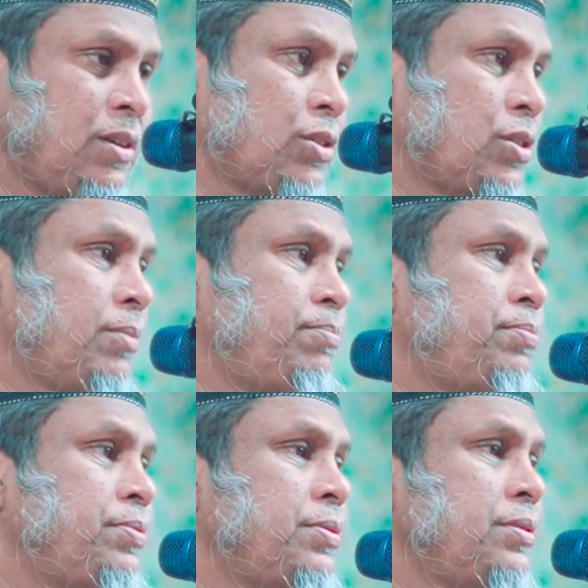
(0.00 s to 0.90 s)
অতএব
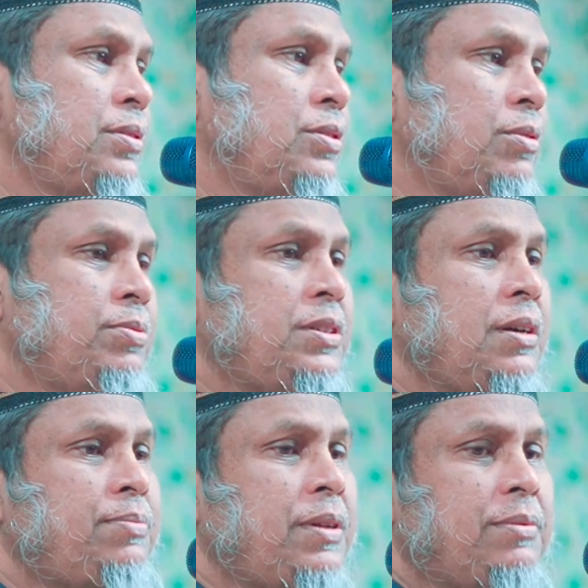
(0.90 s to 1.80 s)
নবীজি
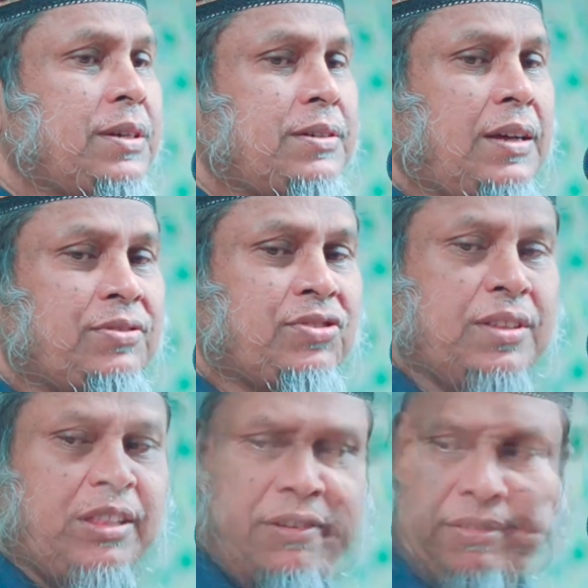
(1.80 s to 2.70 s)
আপনি আমাকে
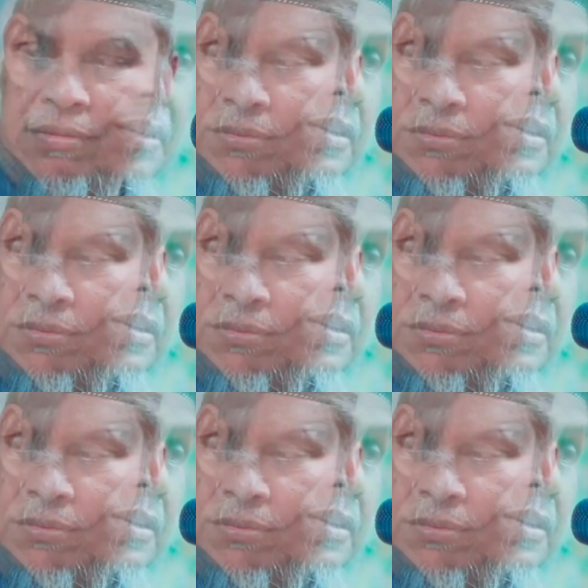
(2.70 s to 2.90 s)
শাস্তি দেন